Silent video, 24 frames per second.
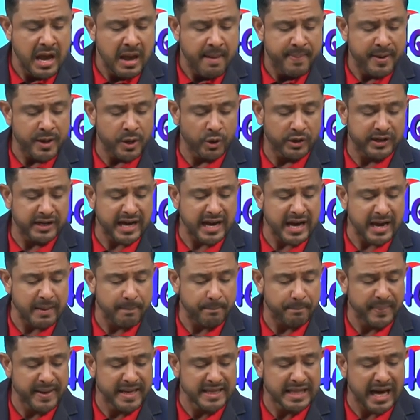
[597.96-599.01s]
pero
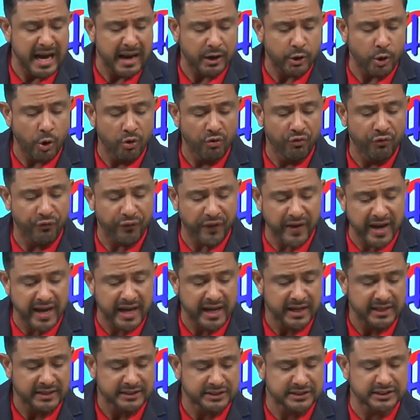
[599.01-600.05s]
que pida con
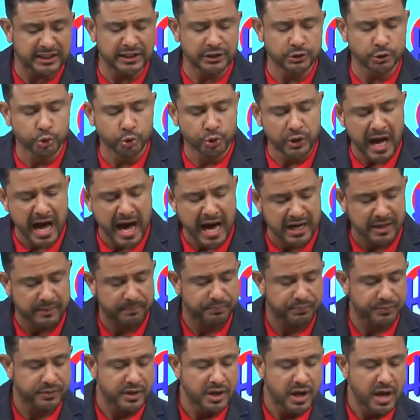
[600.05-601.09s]
fe sin dudar,
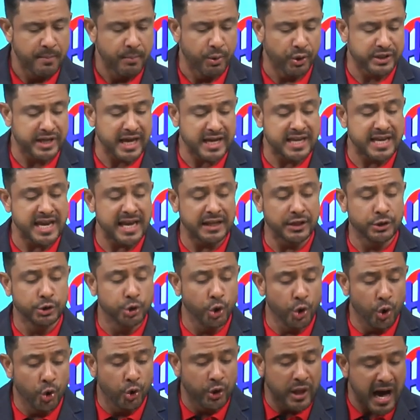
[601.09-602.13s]
porque quien
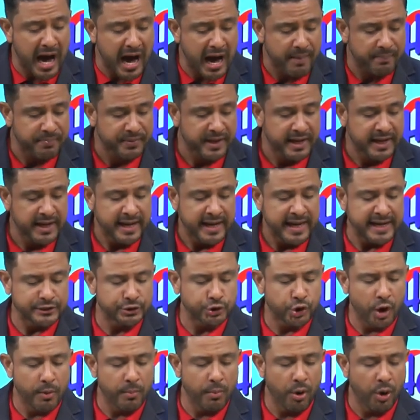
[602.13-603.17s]
duda es
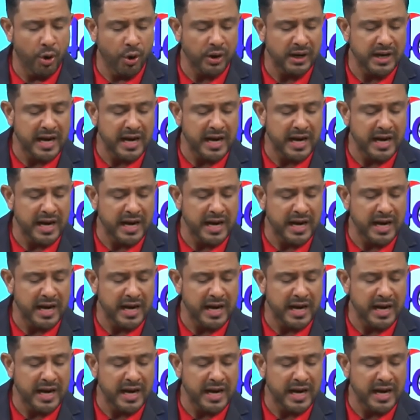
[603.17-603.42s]
como